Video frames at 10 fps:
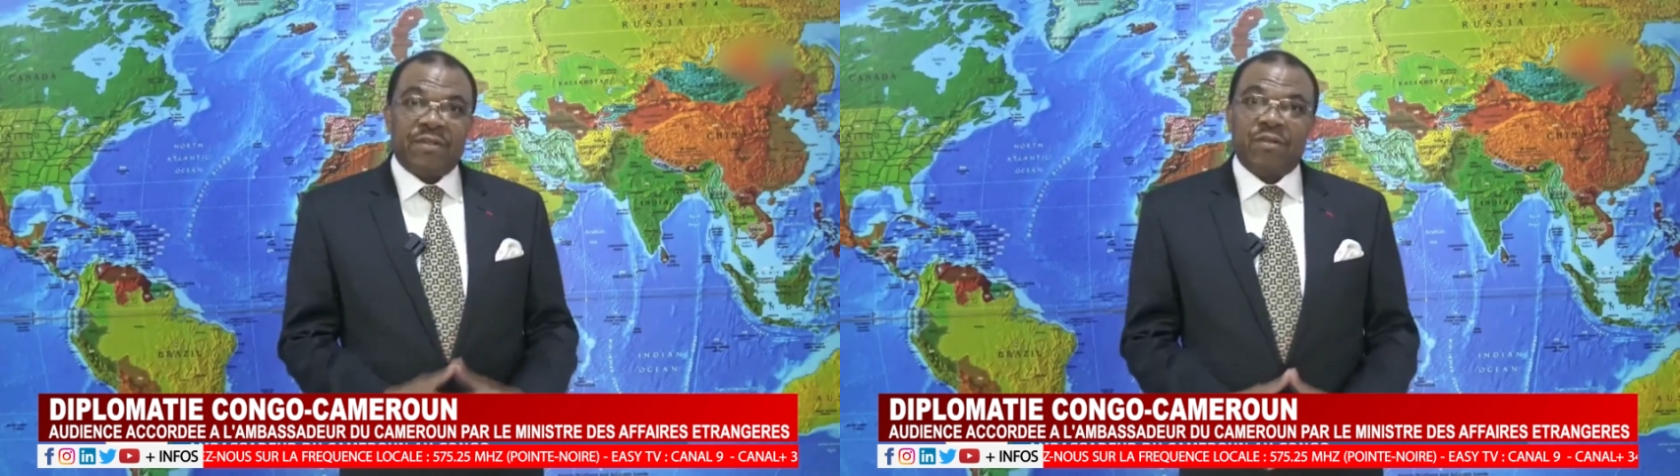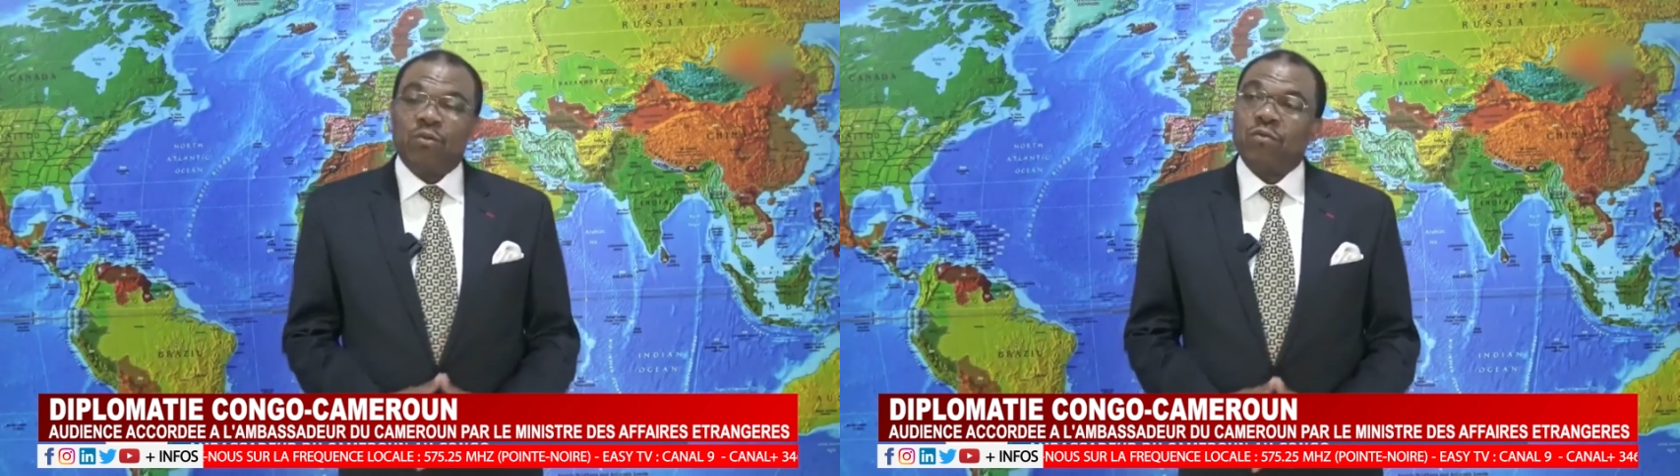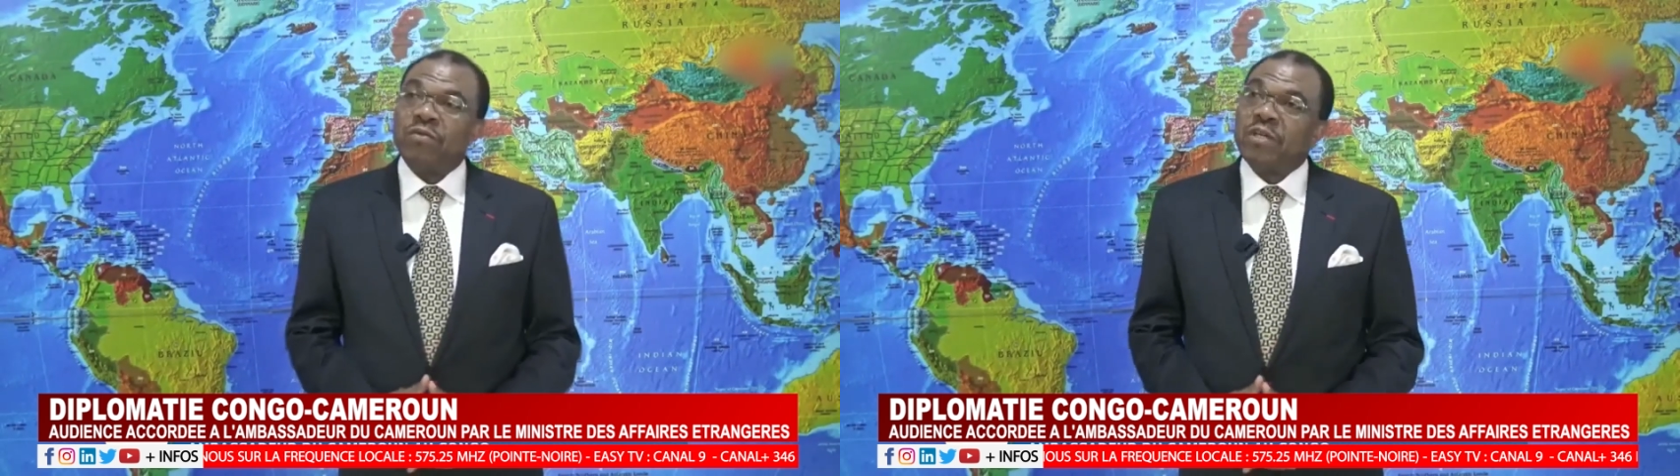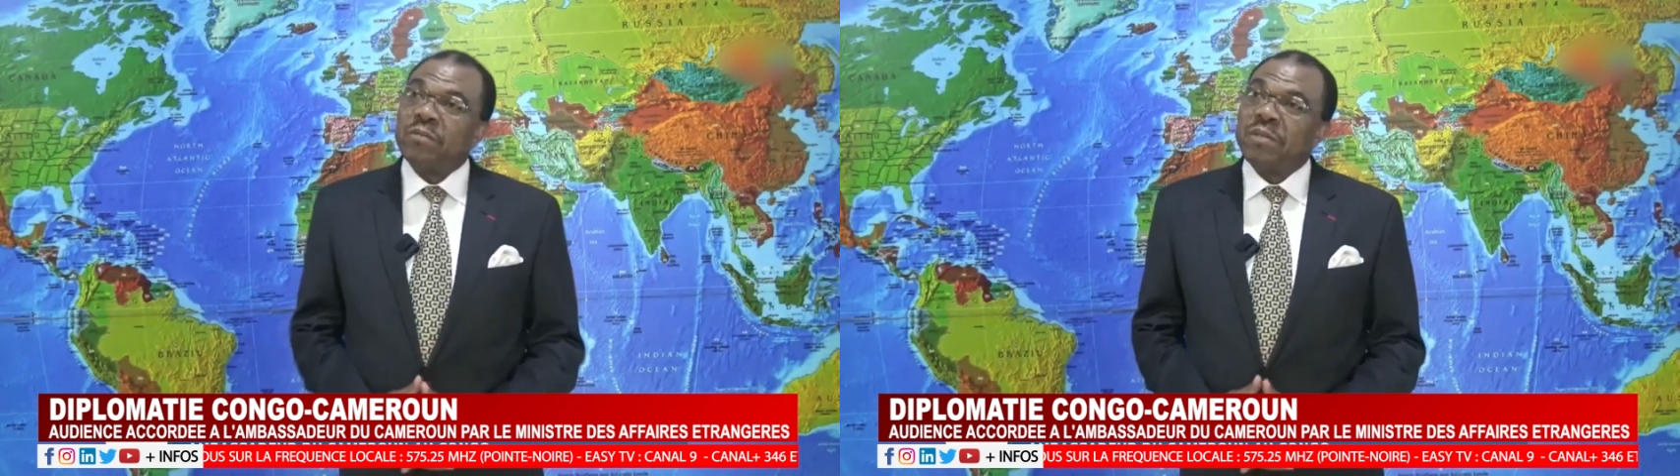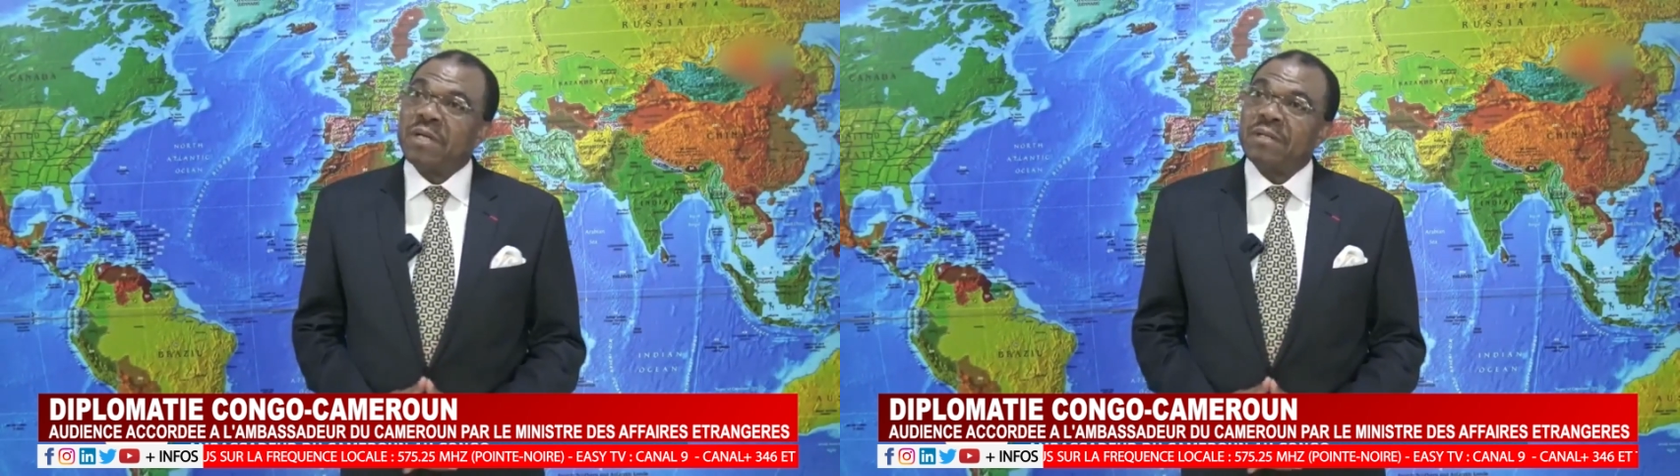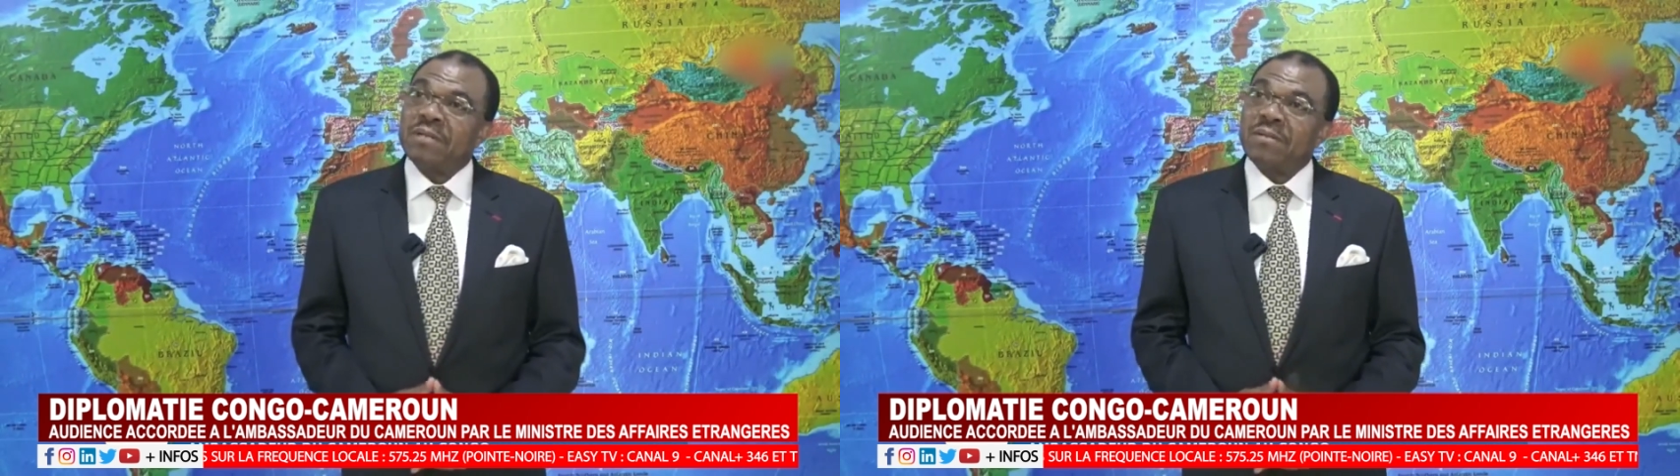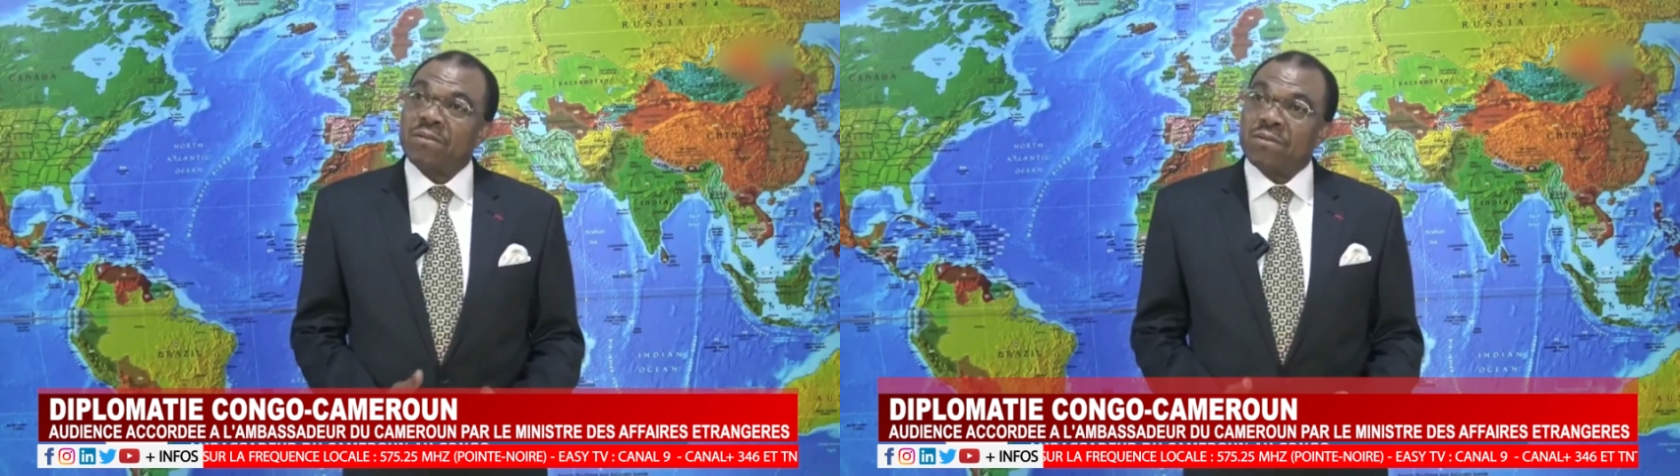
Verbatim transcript: le gouvernement